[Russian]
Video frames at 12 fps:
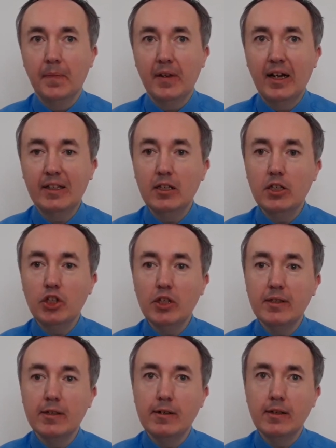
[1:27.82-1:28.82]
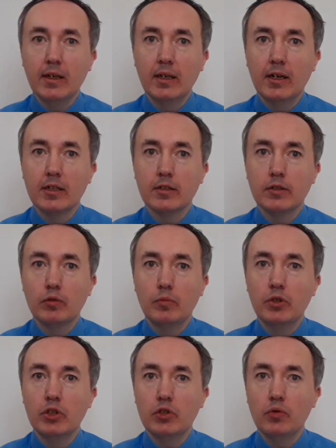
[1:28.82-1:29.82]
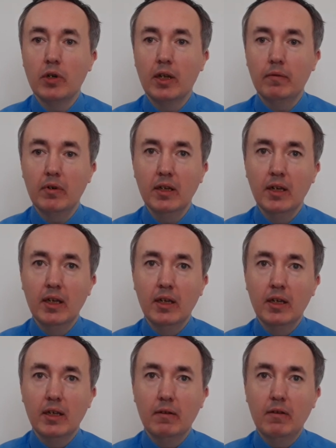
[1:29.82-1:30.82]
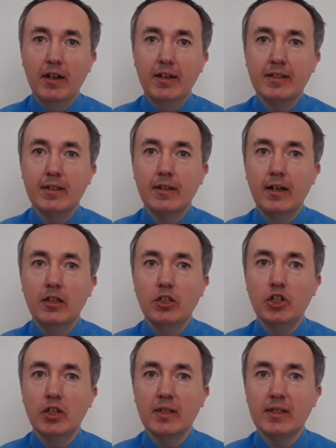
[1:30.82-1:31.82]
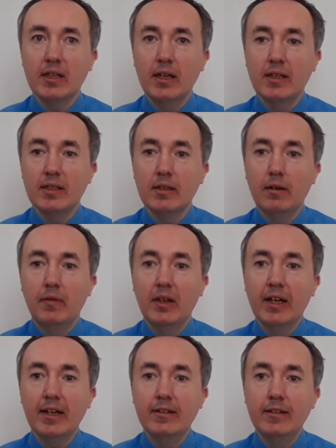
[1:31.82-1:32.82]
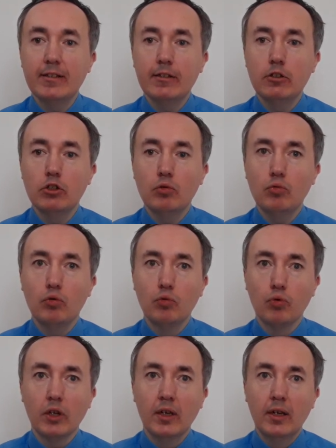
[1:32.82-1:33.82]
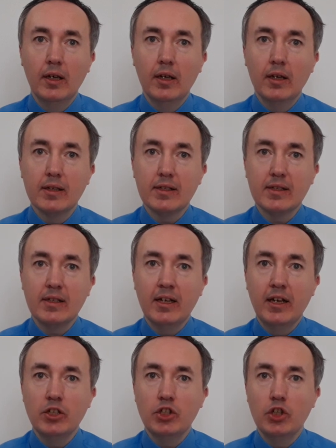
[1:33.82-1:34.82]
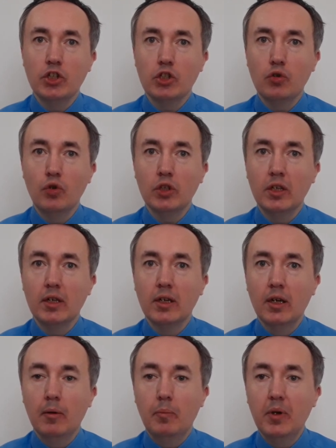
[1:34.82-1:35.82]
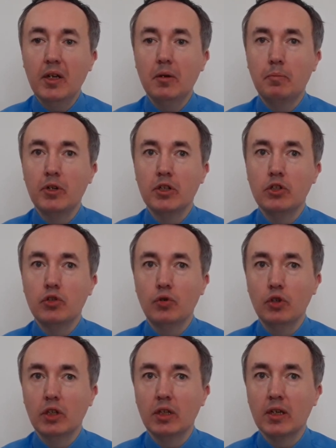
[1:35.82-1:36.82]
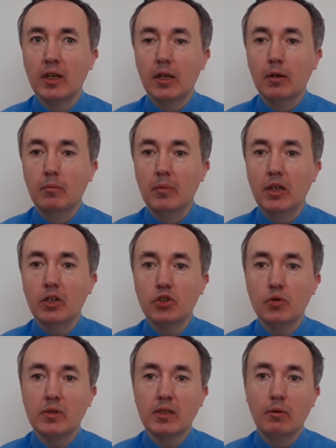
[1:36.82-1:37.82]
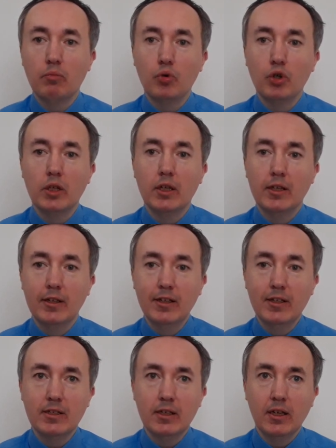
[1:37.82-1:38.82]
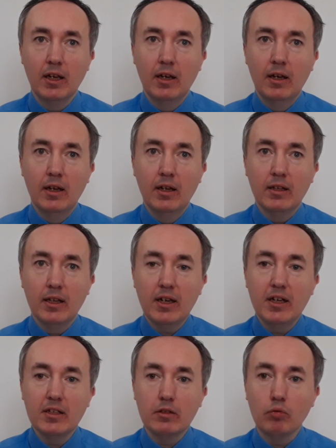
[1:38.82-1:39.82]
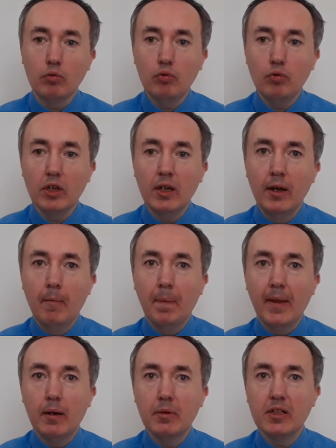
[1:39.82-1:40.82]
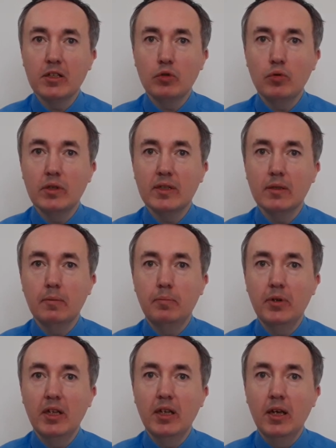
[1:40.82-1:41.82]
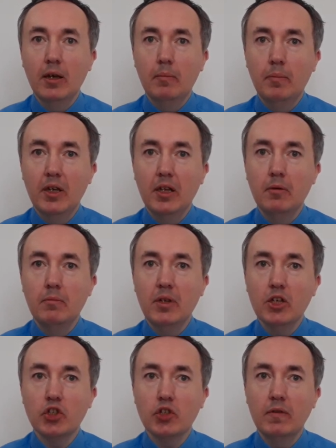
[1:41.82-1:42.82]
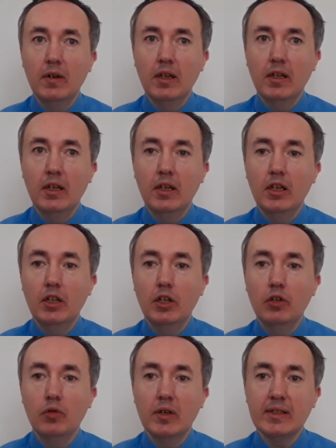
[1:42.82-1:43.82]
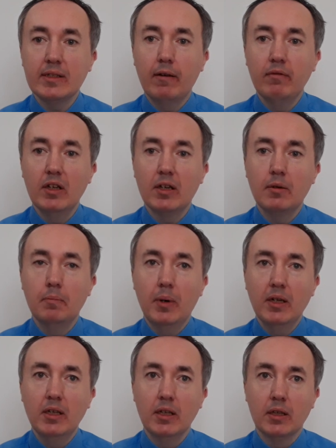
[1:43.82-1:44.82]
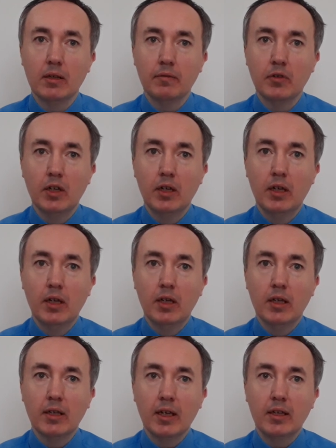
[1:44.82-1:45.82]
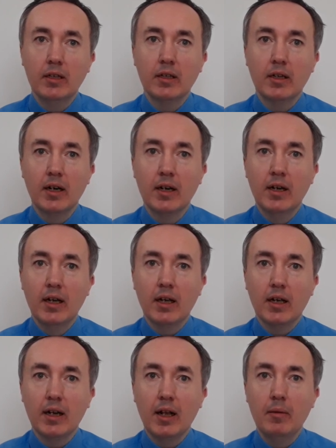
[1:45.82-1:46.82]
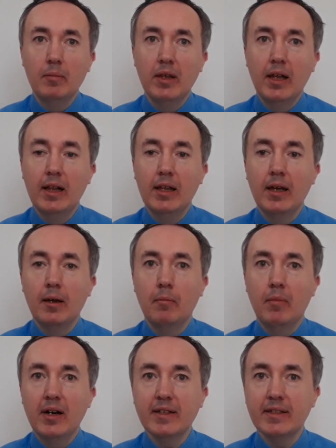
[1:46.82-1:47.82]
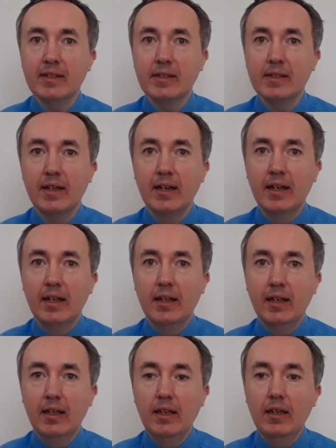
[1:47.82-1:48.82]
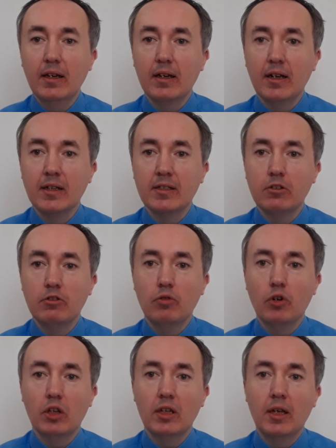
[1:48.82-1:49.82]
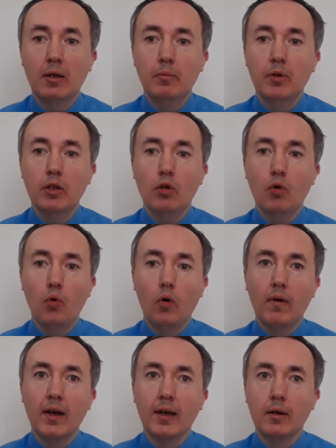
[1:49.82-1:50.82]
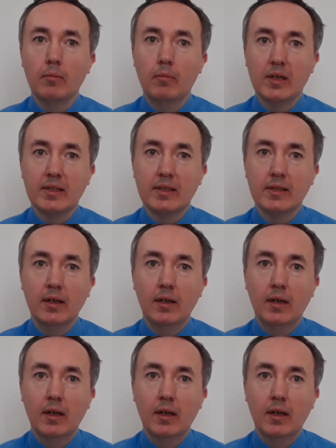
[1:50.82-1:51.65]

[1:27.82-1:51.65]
Отличительной особенностью халвы является наличие слоисто-волокнистой структуры, состоящей из тонких, переплетенных между собой нитей. Такая структура образуется при перемешивании ее основных компонентов, таких как карамельная масса и растертая белковая масса.